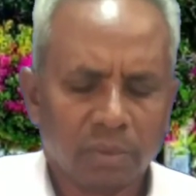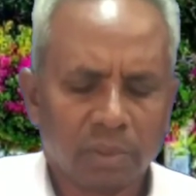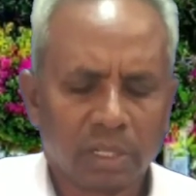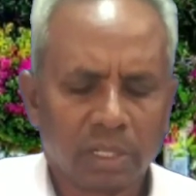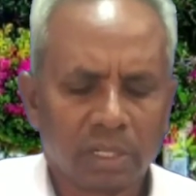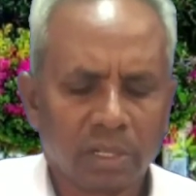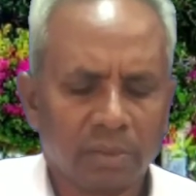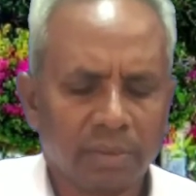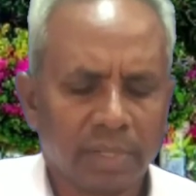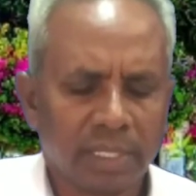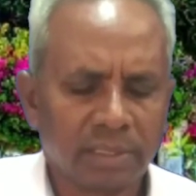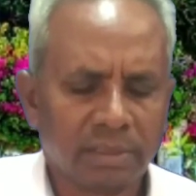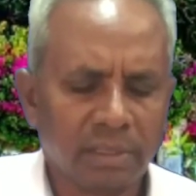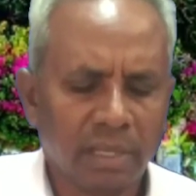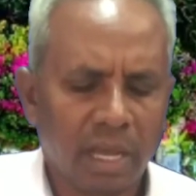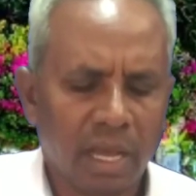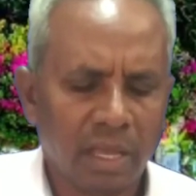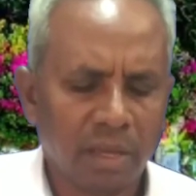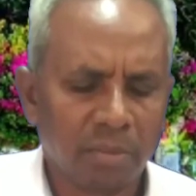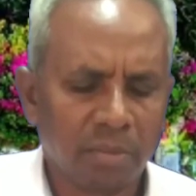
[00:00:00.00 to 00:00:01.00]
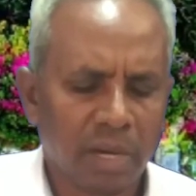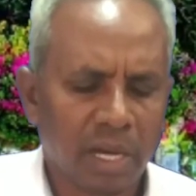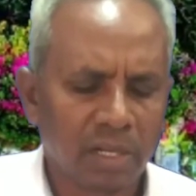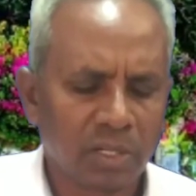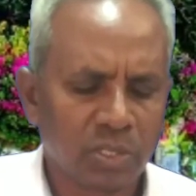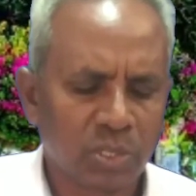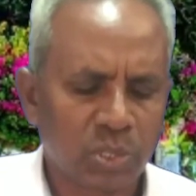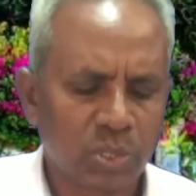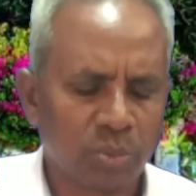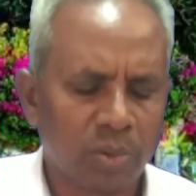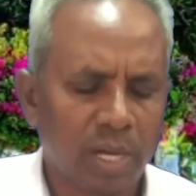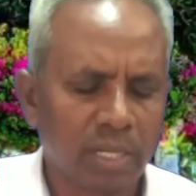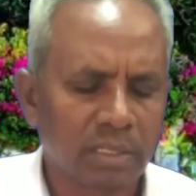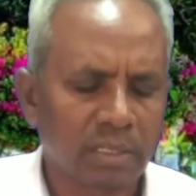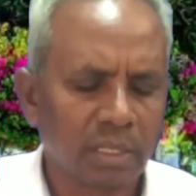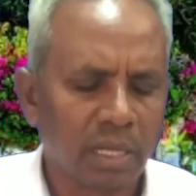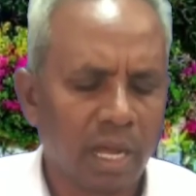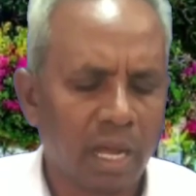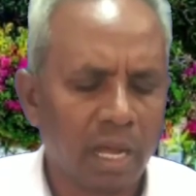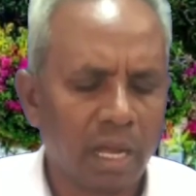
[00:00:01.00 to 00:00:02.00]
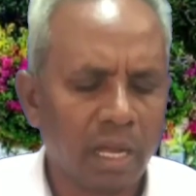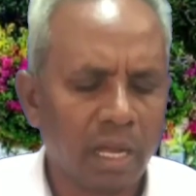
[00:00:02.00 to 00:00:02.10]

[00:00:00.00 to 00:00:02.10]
ఒకటవ అధ్యాయం మార్క్ సువార్త